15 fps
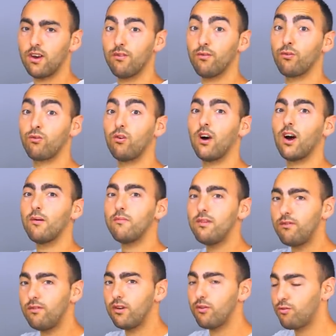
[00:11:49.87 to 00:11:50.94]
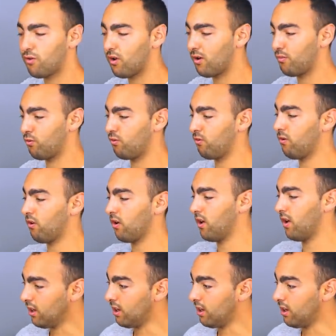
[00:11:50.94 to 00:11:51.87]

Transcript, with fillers: elles vont se ramifier au fur et à mesure.